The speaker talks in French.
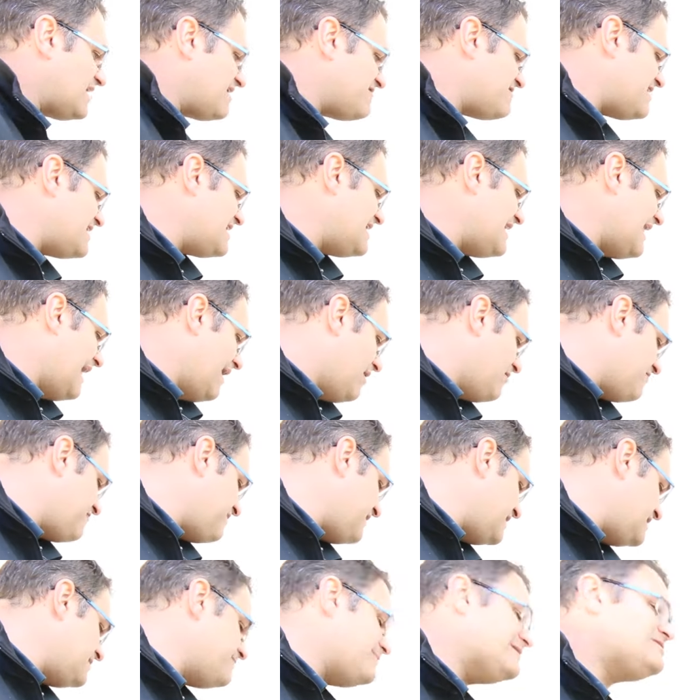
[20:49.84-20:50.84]
travail là en
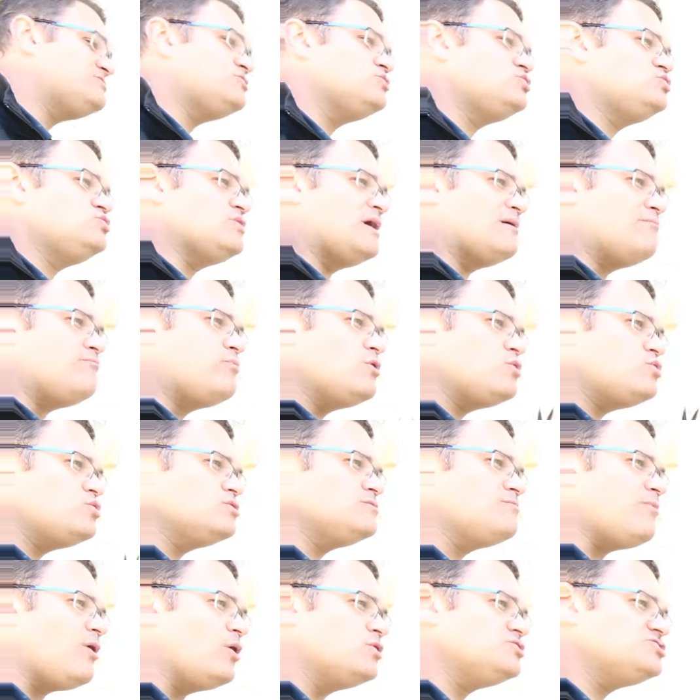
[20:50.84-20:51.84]
fait parce que tu as
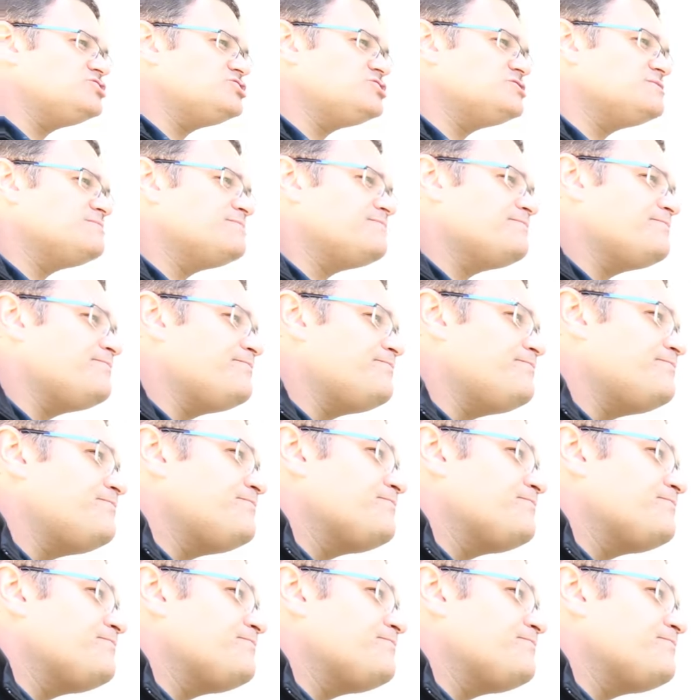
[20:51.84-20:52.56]
beaucoup de branches. Ouais.